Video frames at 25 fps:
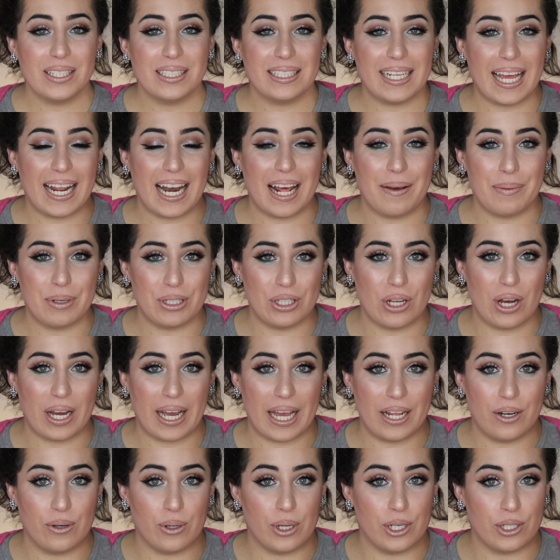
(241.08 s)
Dann habe ich noch
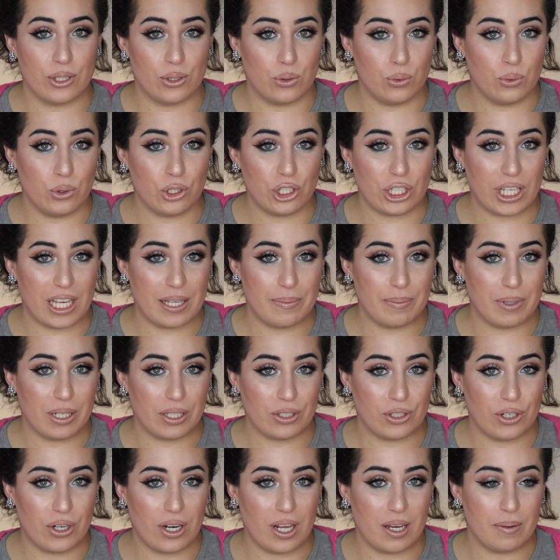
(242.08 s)
ein neues Duschgel
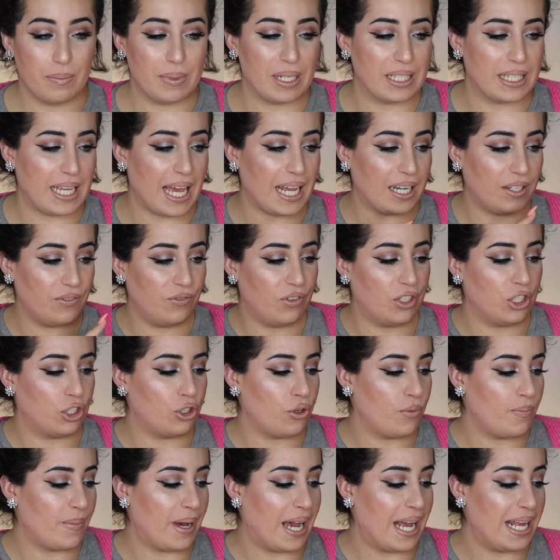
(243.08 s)
mitgenommen. Das hatten wir
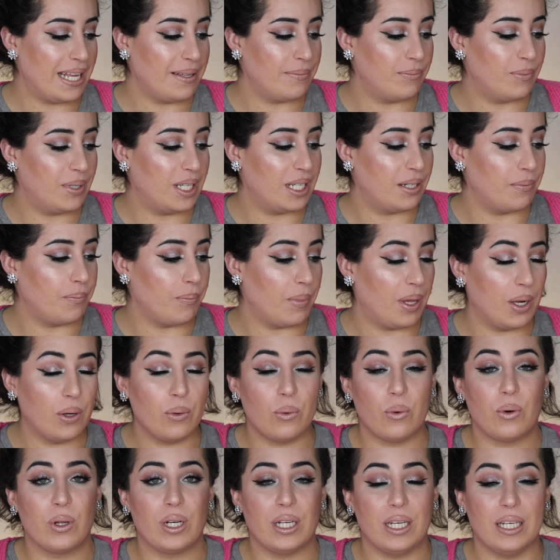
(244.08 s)
schon mal mit
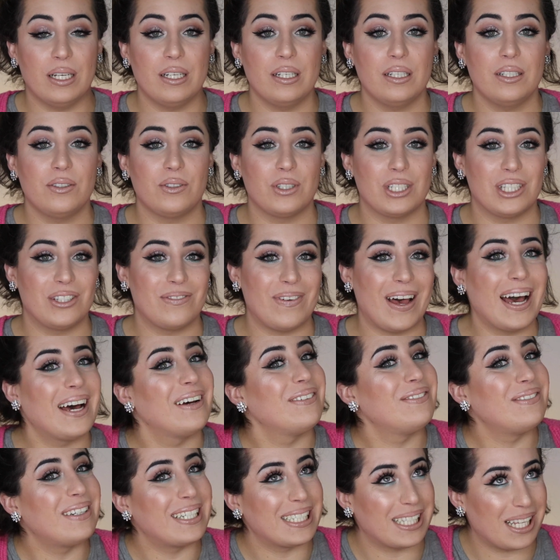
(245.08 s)
Melone. Und
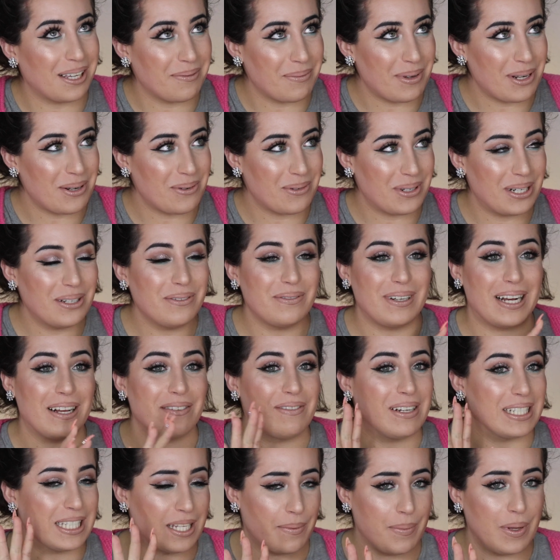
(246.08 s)
zwar Wassermelone,
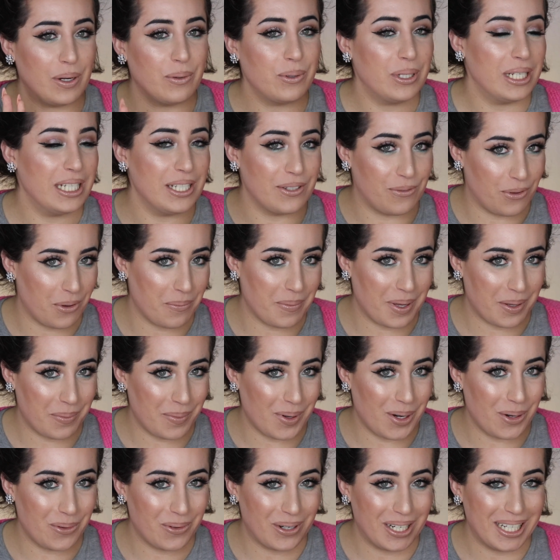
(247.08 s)
weil Wassermelone ist für mich
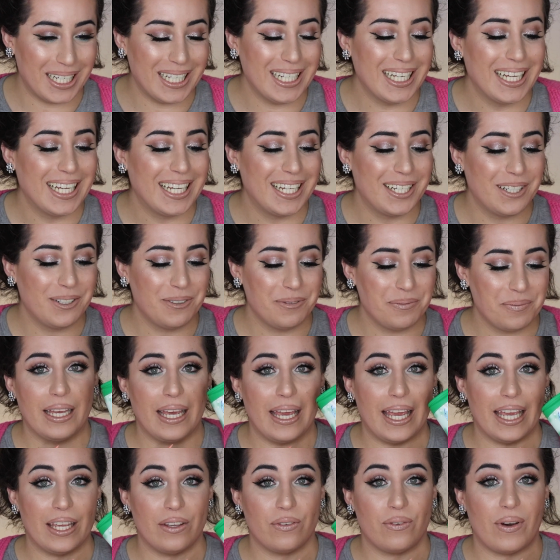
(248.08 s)
Melone.
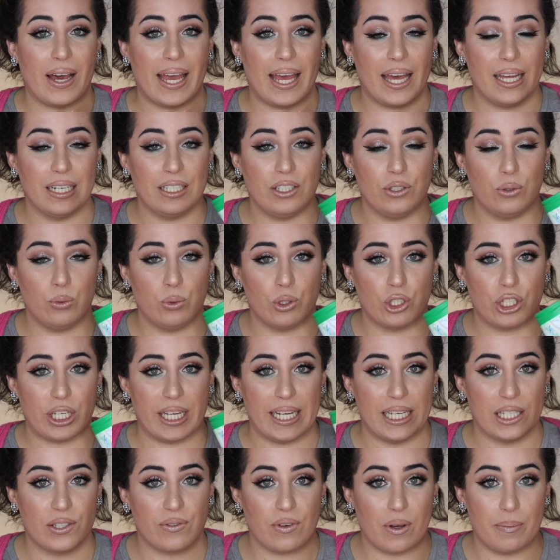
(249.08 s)
Ich feiere die
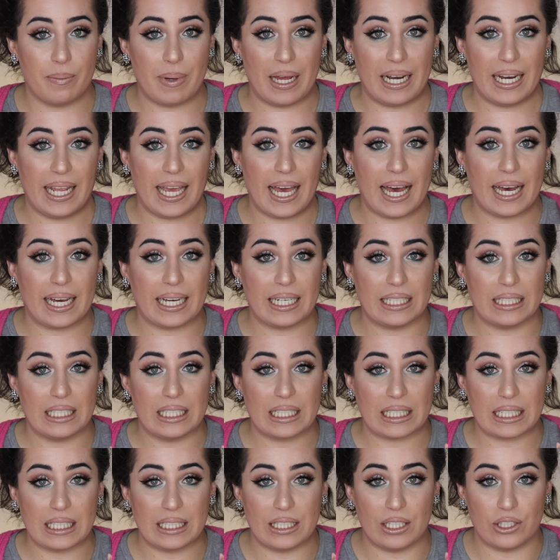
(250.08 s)
Duschgels von Balea
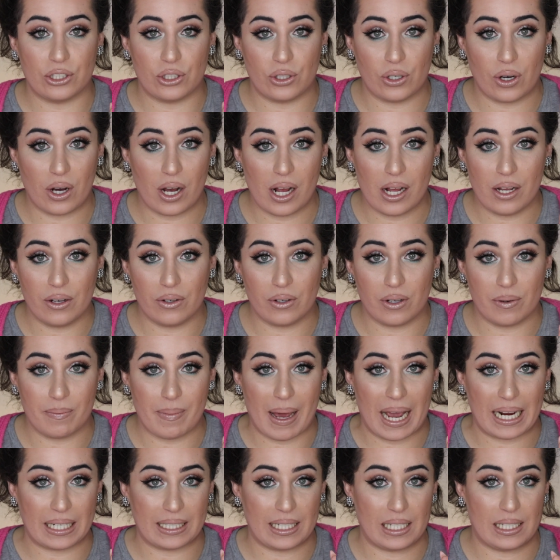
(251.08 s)
richtig, richtig doll und
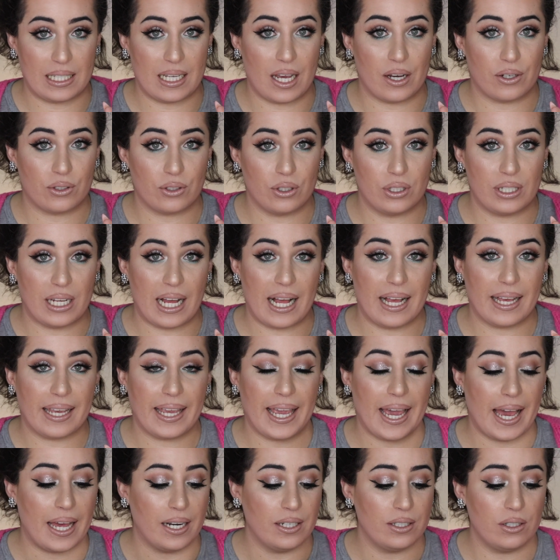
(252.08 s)
mag das hier auch total
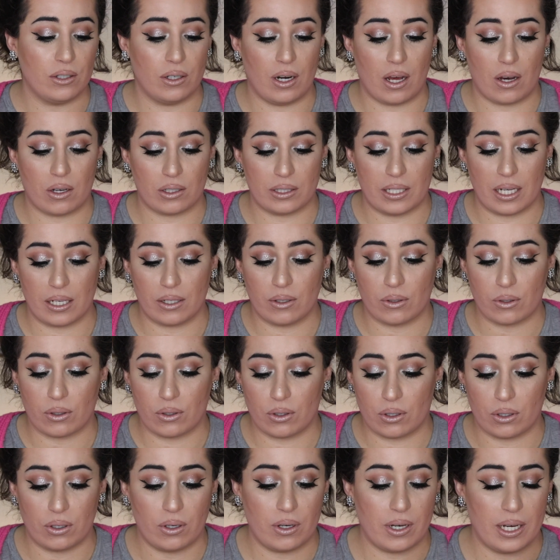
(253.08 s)
gerne. Und auch der
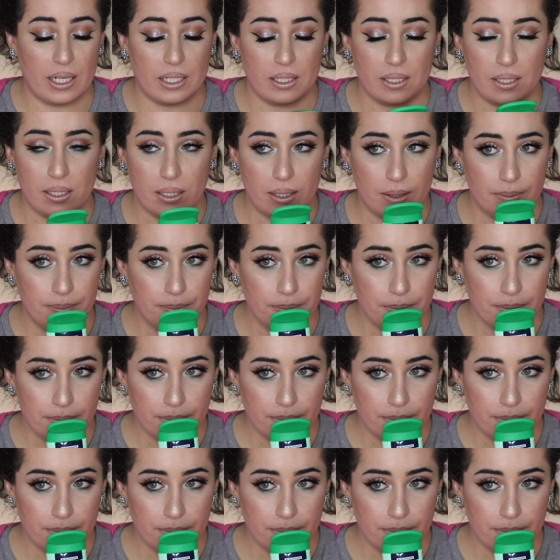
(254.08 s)
Geruch, Leute.